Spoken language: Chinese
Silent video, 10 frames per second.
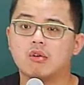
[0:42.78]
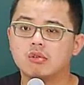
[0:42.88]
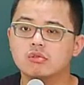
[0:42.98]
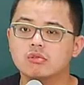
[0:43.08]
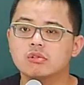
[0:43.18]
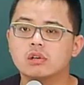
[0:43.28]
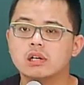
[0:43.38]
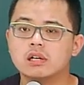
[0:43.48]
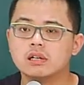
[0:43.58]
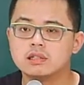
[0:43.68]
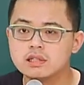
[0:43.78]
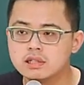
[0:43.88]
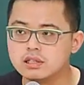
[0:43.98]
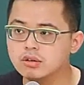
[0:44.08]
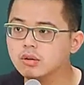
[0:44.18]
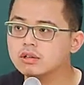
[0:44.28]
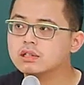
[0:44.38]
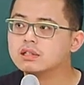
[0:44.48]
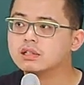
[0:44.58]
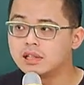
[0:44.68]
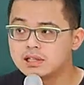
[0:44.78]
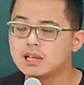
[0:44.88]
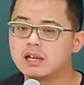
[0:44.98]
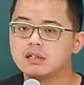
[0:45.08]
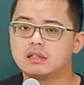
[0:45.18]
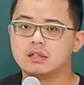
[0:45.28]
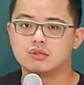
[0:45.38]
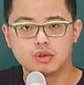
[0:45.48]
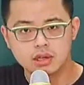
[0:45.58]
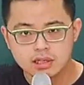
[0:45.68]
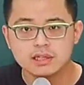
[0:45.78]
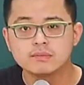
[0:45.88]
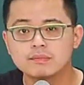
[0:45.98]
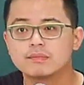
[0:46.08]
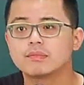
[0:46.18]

护自己或者是第三人的权利，